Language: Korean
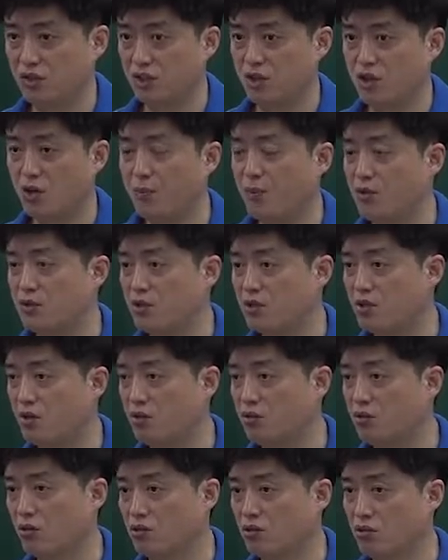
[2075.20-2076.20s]
첫 번째
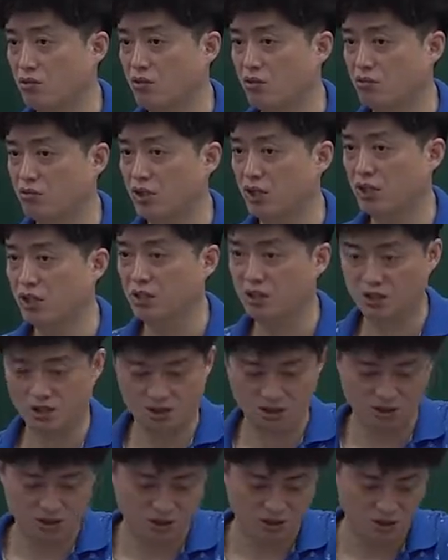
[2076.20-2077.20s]
경우는 어떤 경우니?
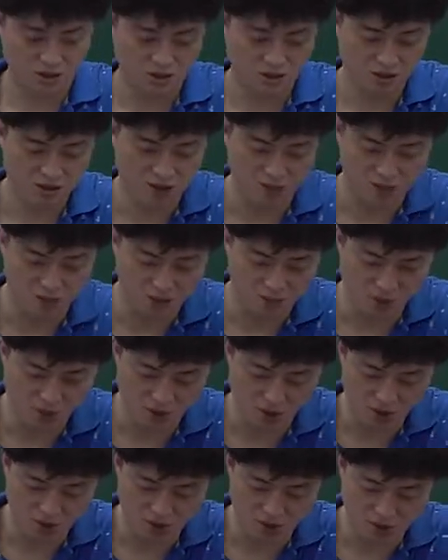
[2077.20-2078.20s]
자, 첫
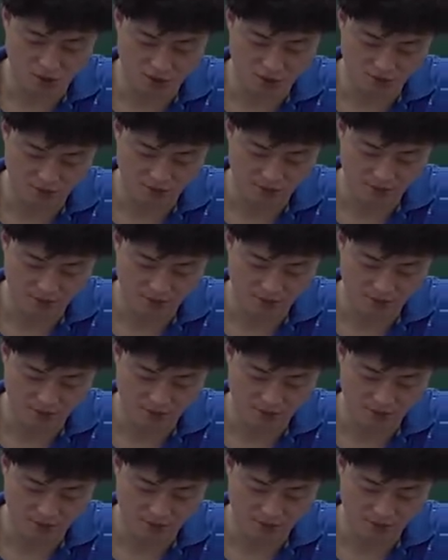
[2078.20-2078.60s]
번째 경우.